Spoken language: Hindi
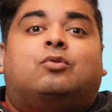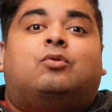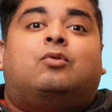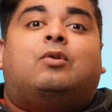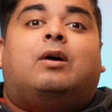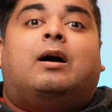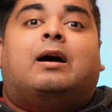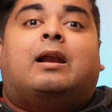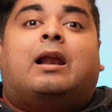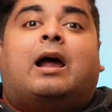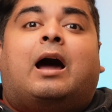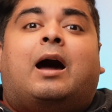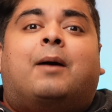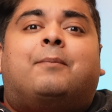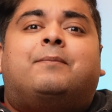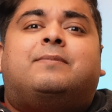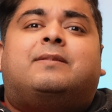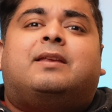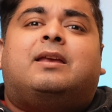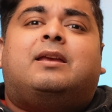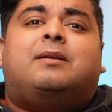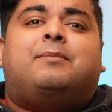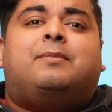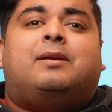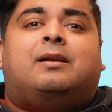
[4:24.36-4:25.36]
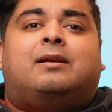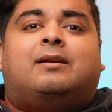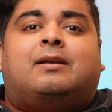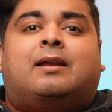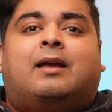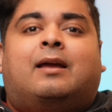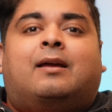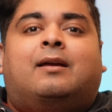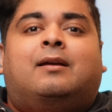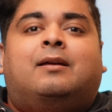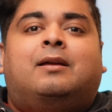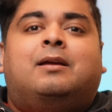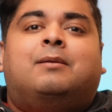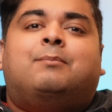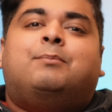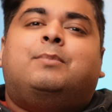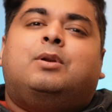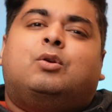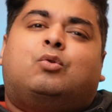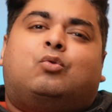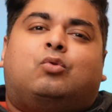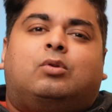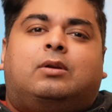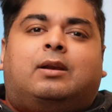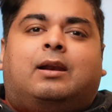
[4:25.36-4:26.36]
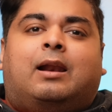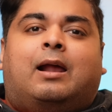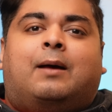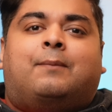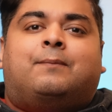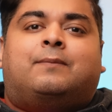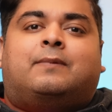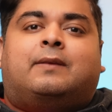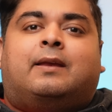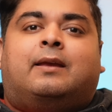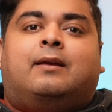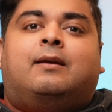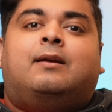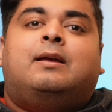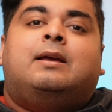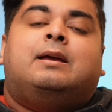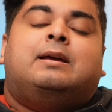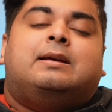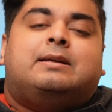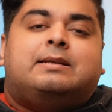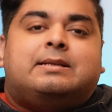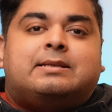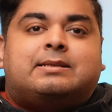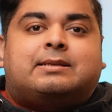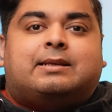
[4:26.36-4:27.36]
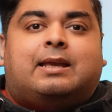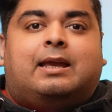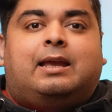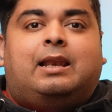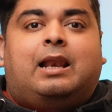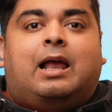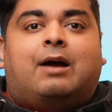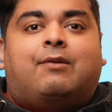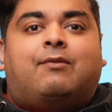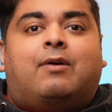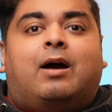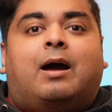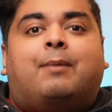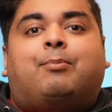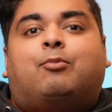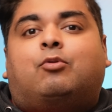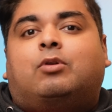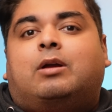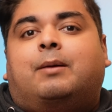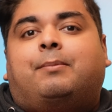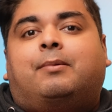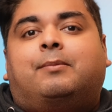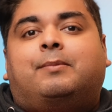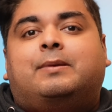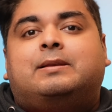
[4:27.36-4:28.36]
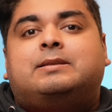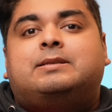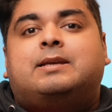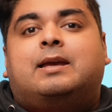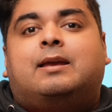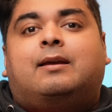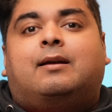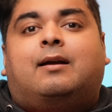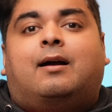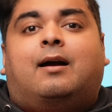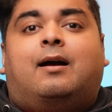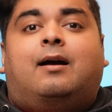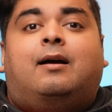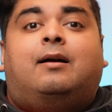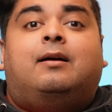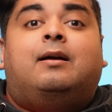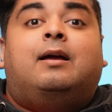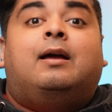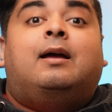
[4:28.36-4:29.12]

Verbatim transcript: तो आराम से ही मिल रहा है बिल्कुल आराम से इसके अलावा आपको यहाँ पर मिल जाएगा